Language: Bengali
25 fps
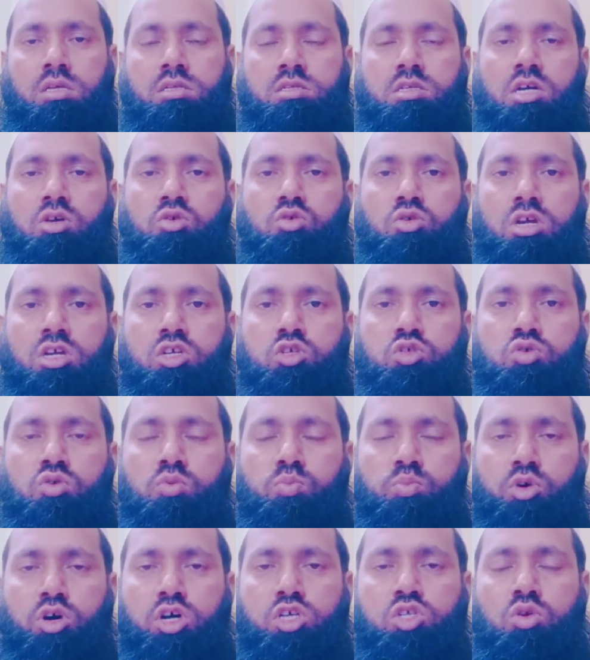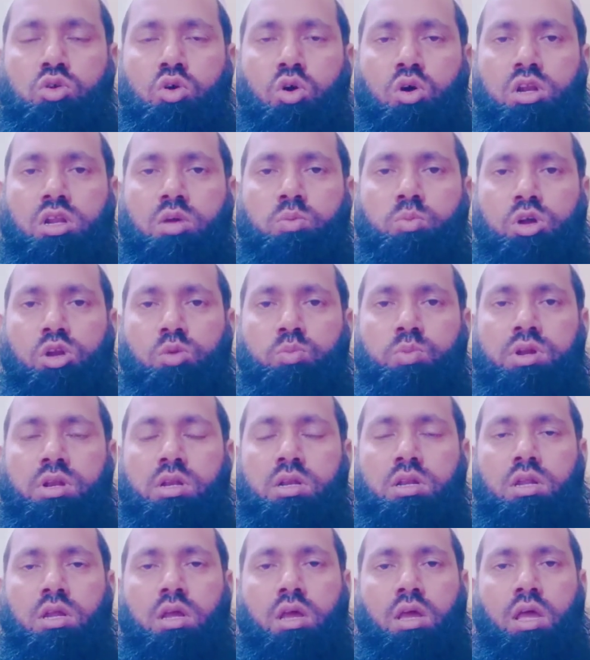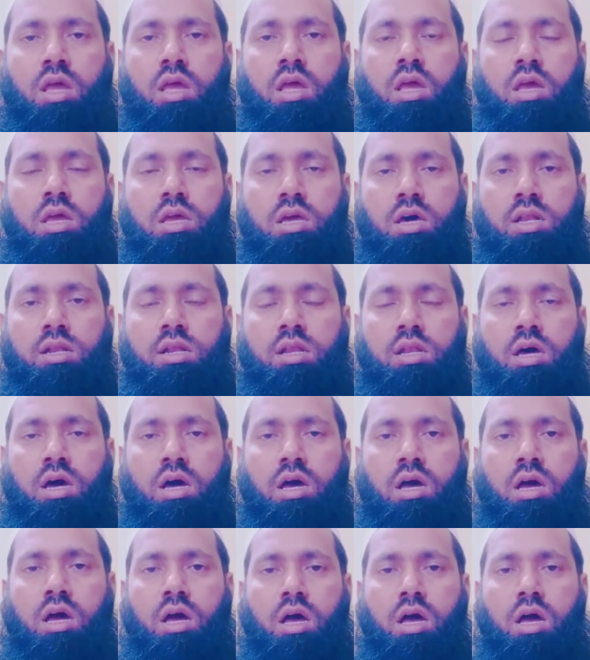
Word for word: যে কোনো কিছুর প্রয়োজন হলে বলবেন হে আল্লাহ